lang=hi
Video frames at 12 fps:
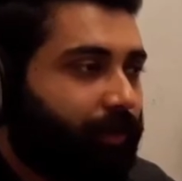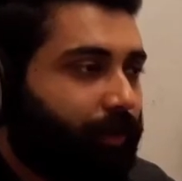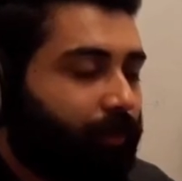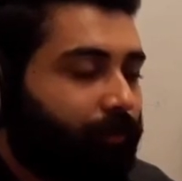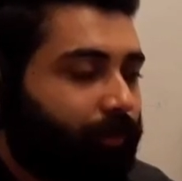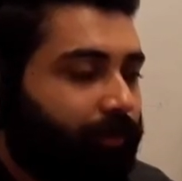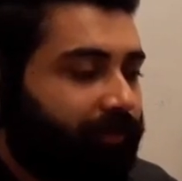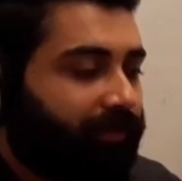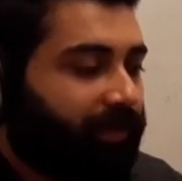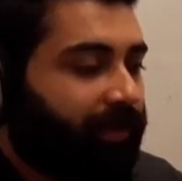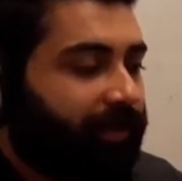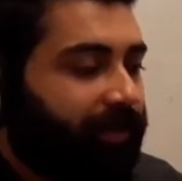और वो
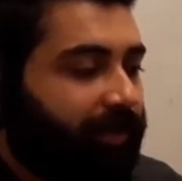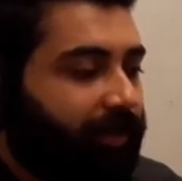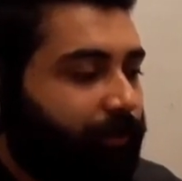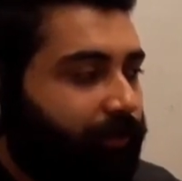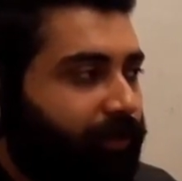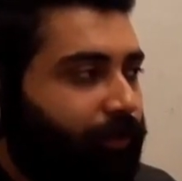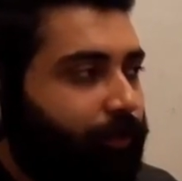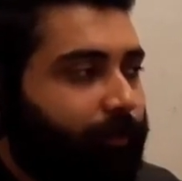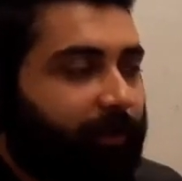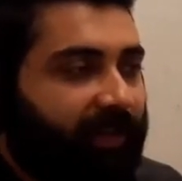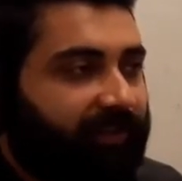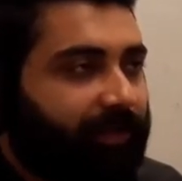सेल करके उसने कुछ
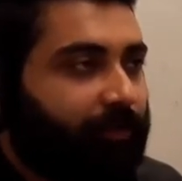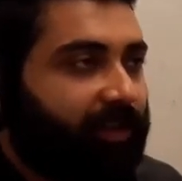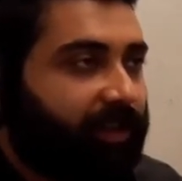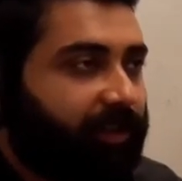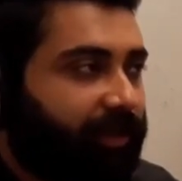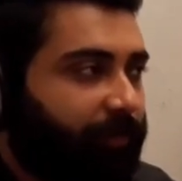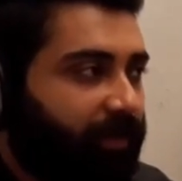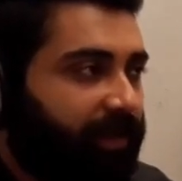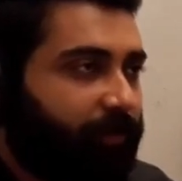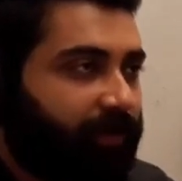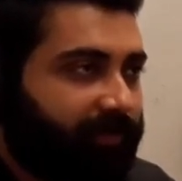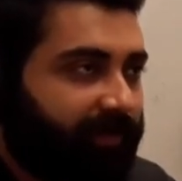पैसे बनाने हैं
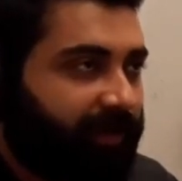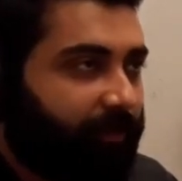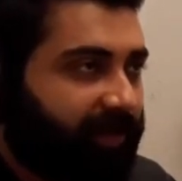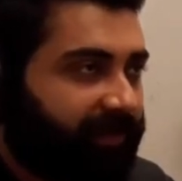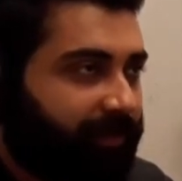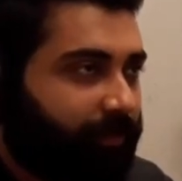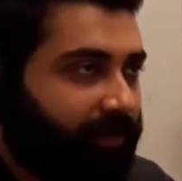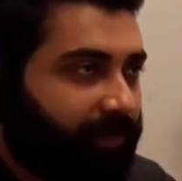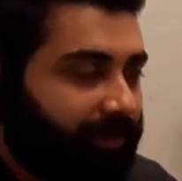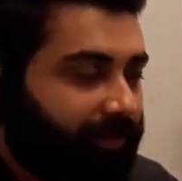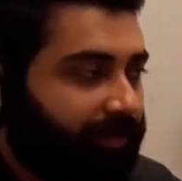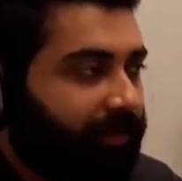मेन मकसद है पैसे
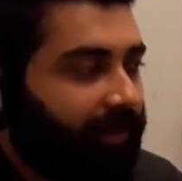बनाना